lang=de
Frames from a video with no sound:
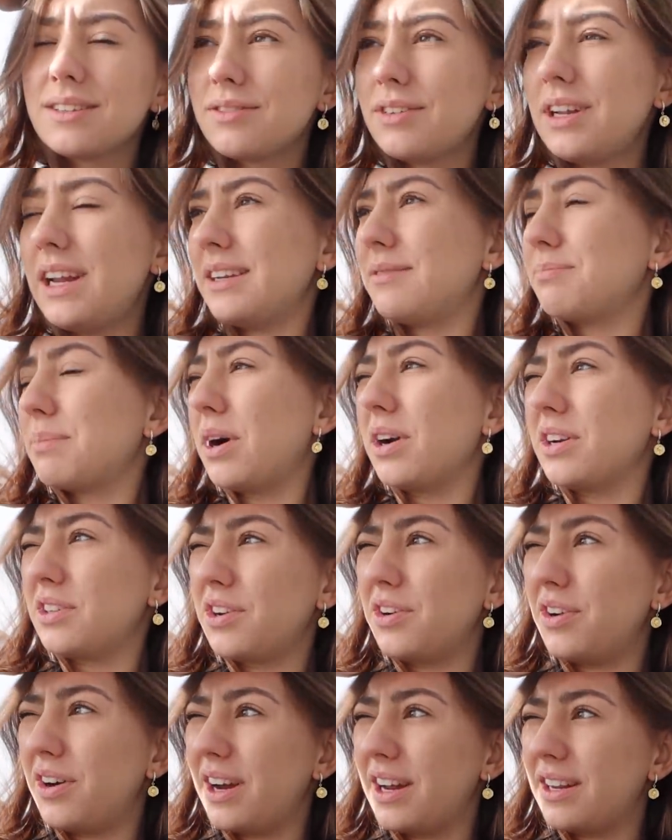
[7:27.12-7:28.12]
Vielleicht brauche ich
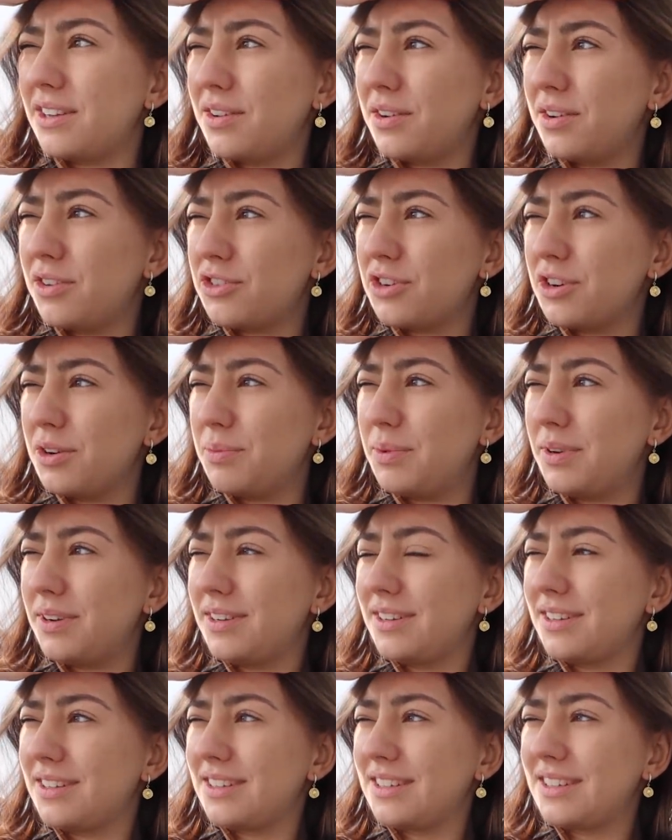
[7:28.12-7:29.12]
da noch einen Sonnenschirm.
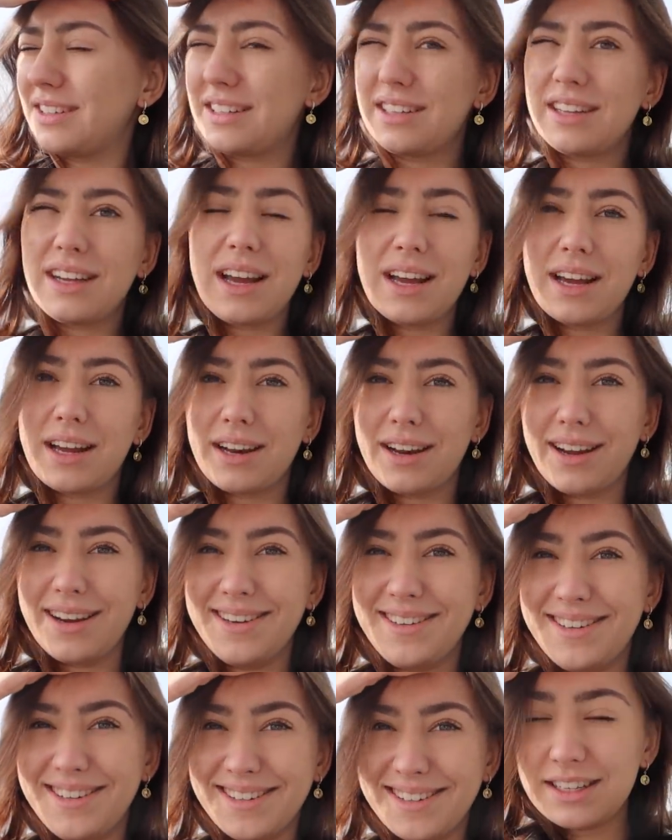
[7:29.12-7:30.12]
Ein
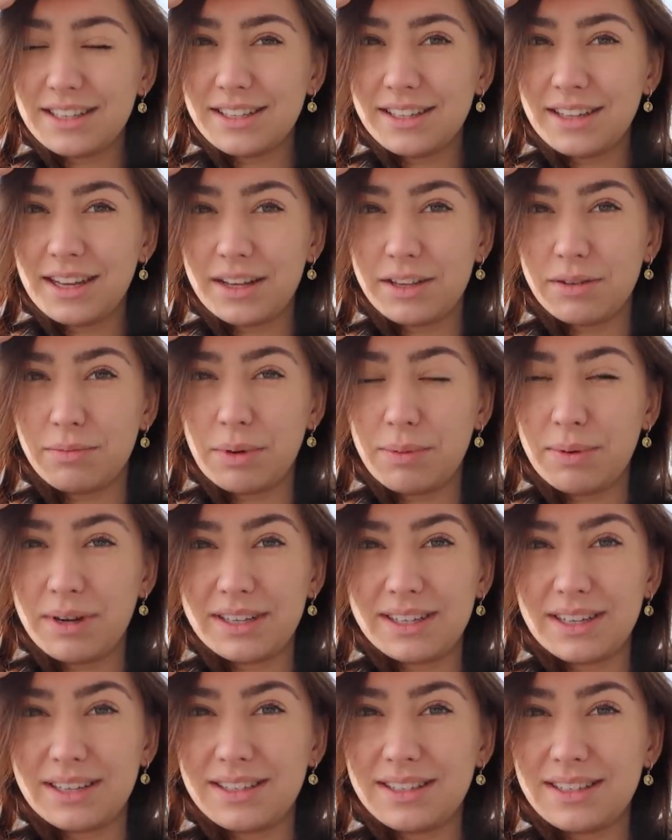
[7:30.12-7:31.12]
kleinen. Also Mama
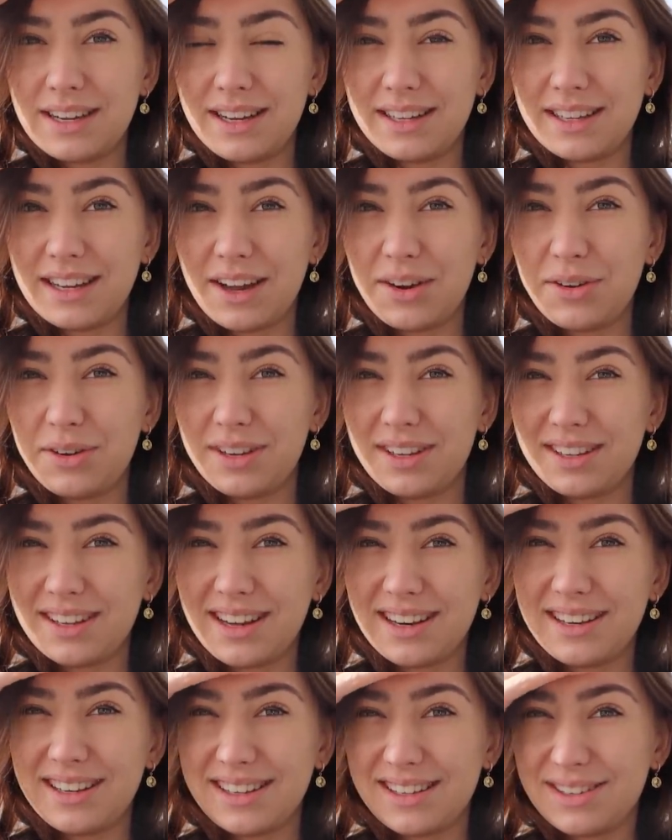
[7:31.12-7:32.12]
ist jetzt da. Ich kann euch das
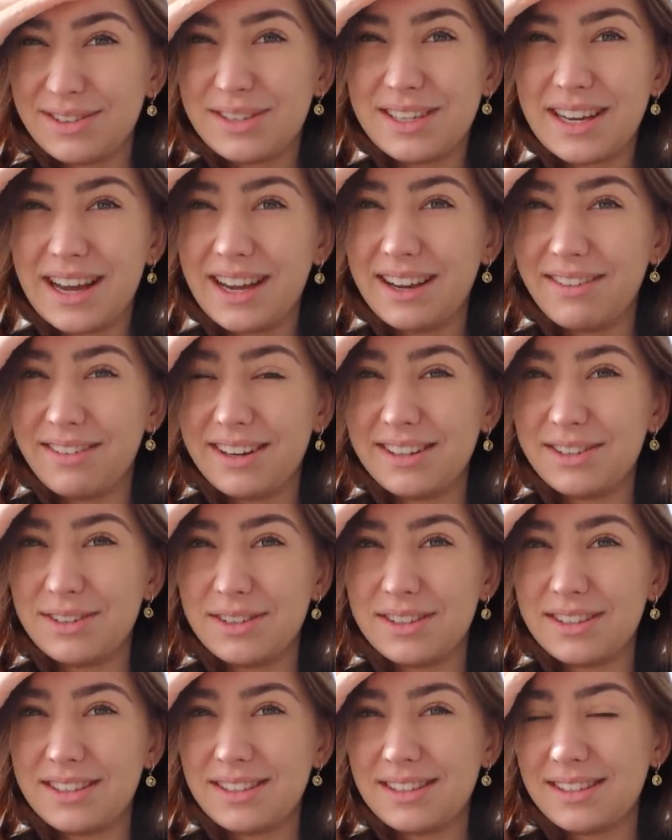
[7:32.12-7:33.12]
gerade nicht so zeigen, weil
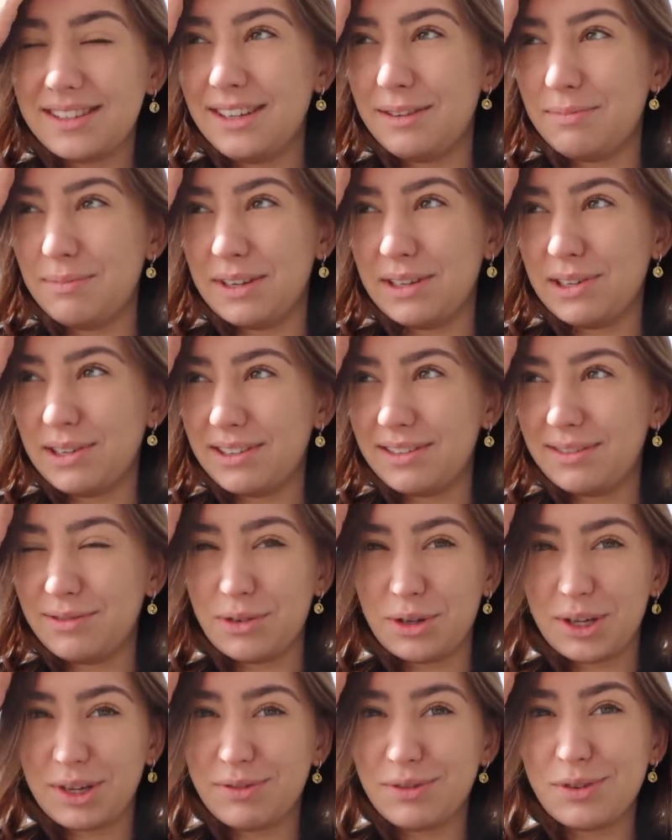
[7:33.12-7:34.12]
sonst sieht man,
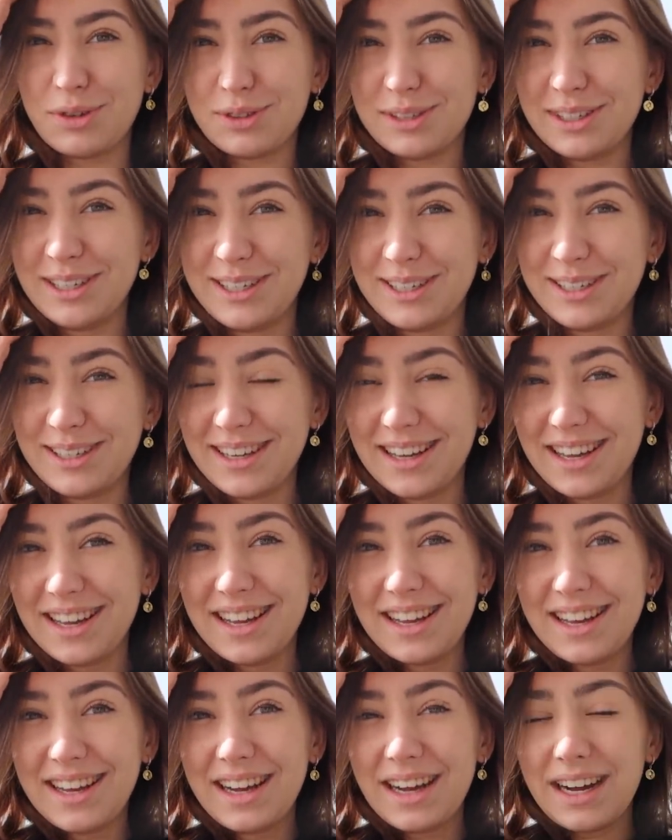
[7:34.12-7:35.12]
wo ich wohne.
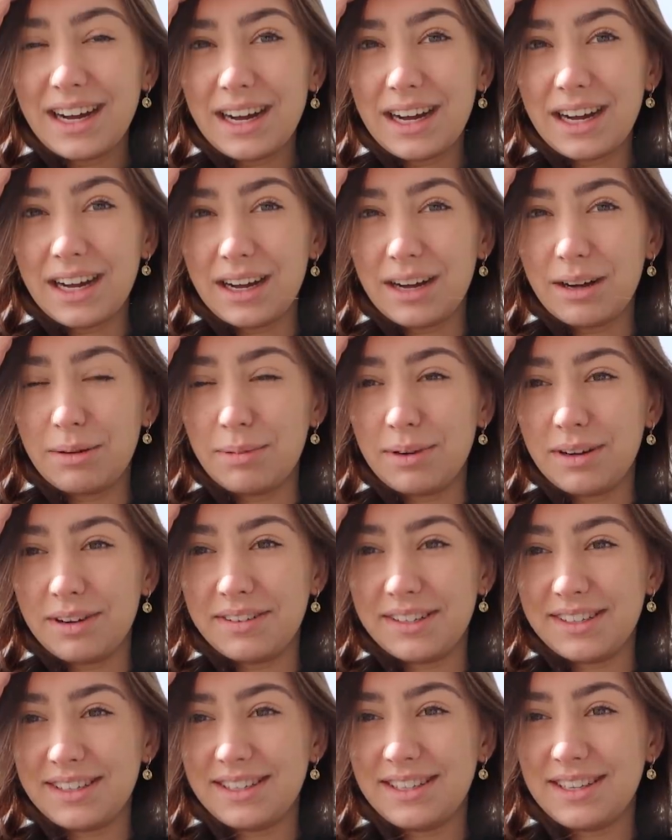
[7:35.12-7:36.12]

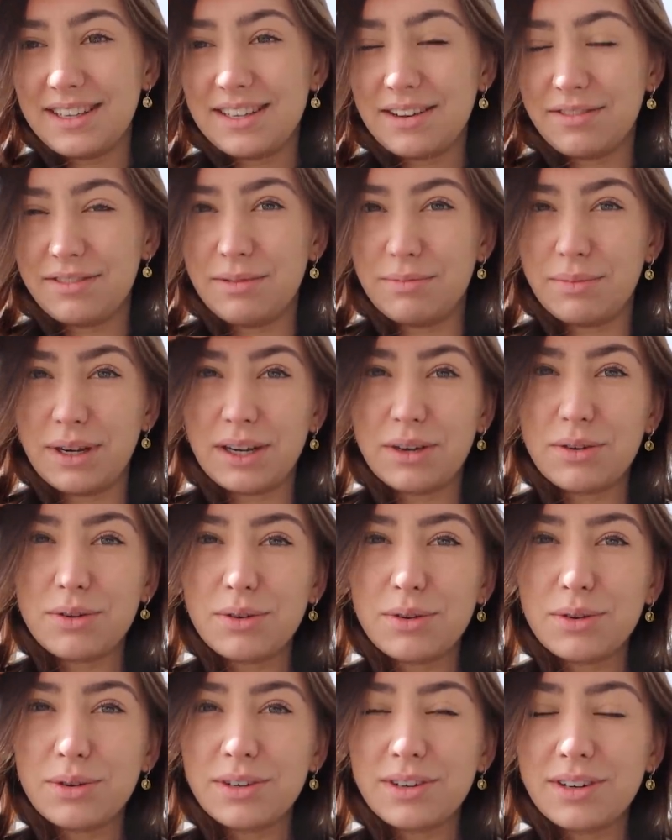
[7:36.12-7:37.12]
Aber wir sitzen jetzt auf dem
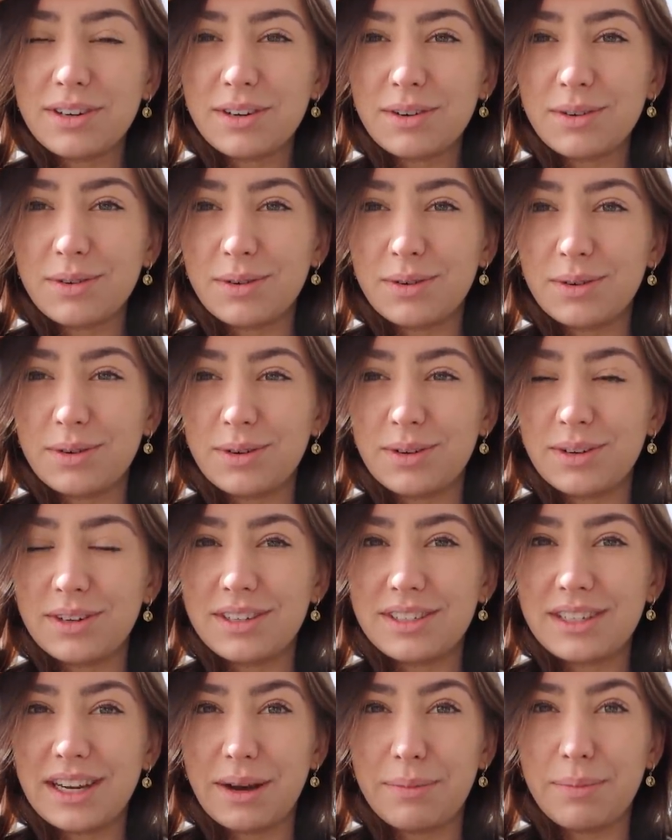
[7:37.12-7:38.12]
Balkon
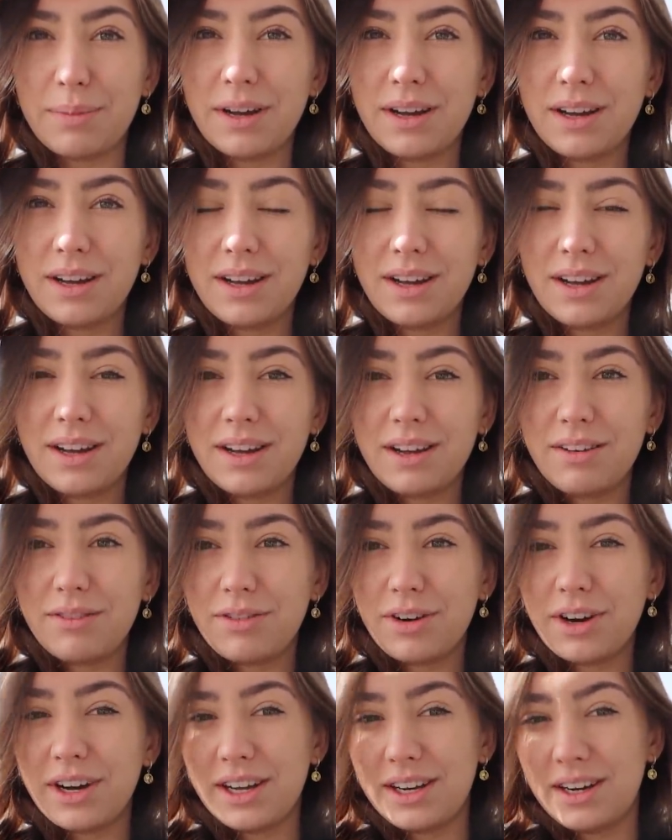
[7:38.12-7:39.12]
und ich habe
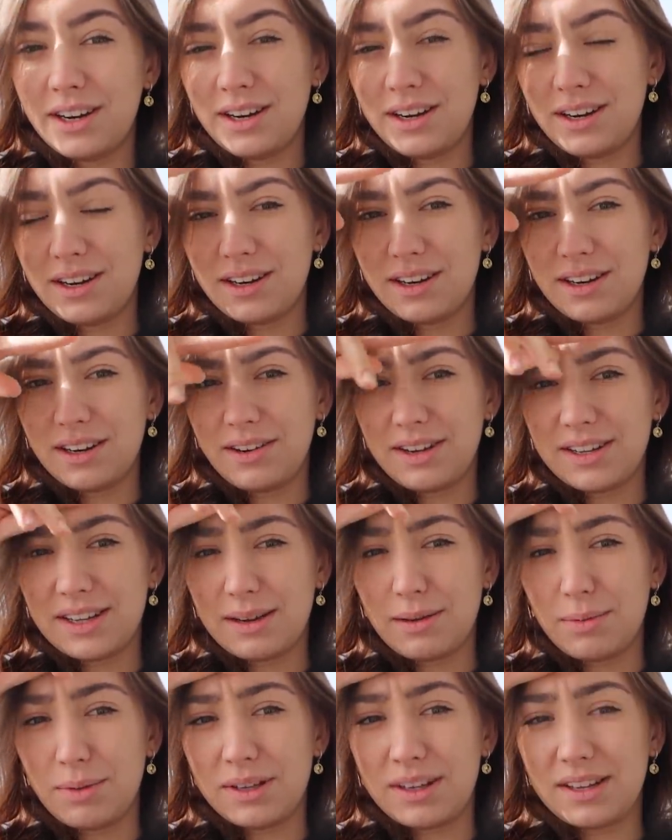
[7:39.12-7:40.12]
vorhin, ich weiß
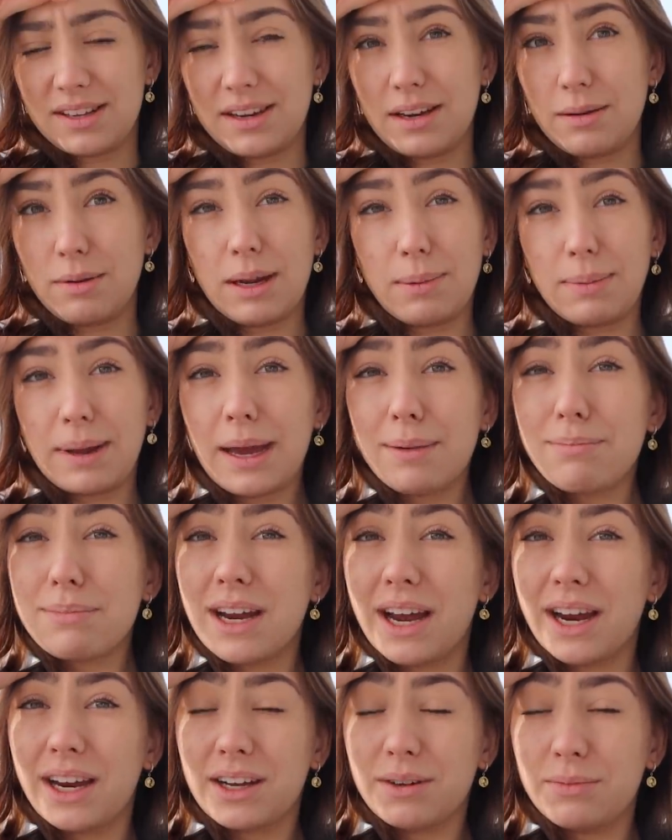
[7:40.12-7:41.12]
gar nicht, ob ich es gesagt habe, ich habe
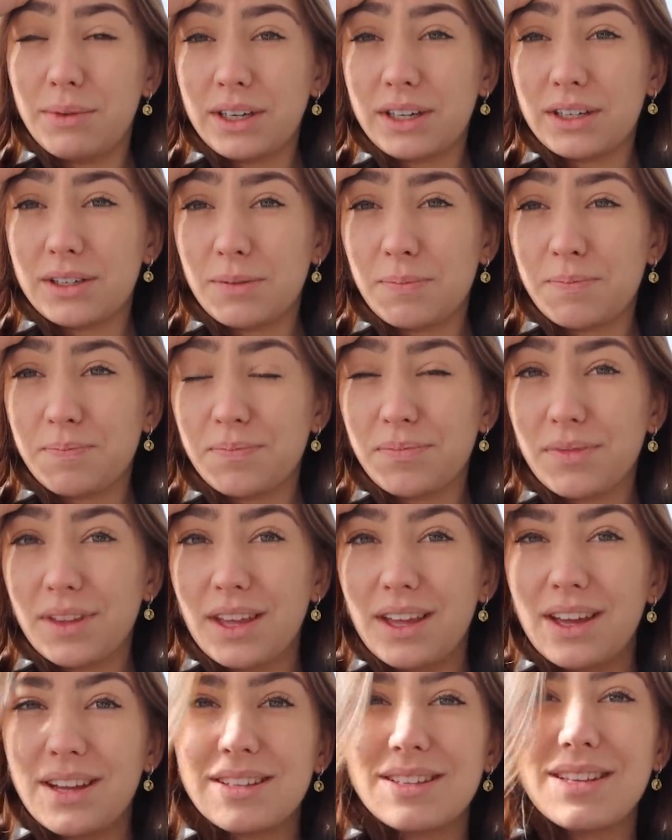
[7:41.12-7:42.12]
Kreppteig gemacht.
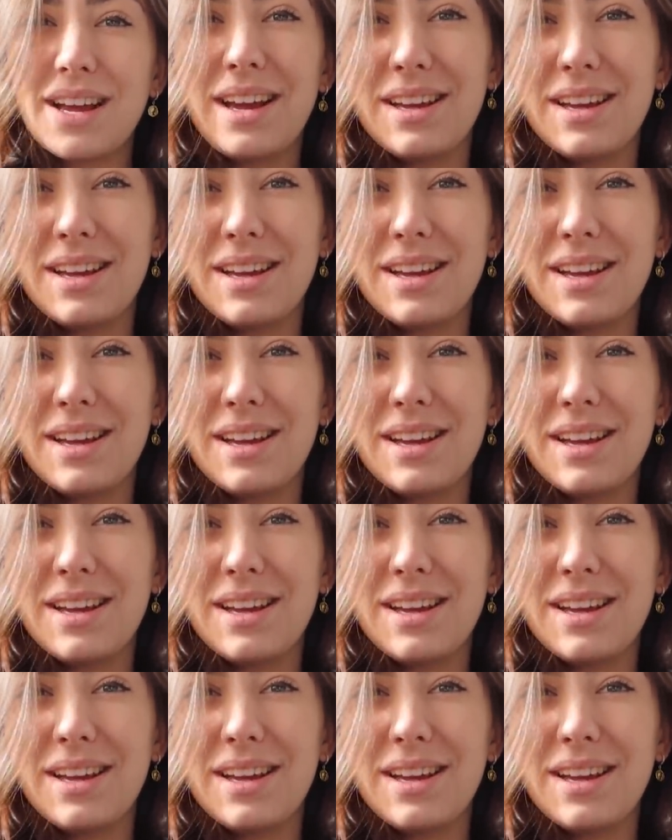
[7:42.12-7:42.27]
Das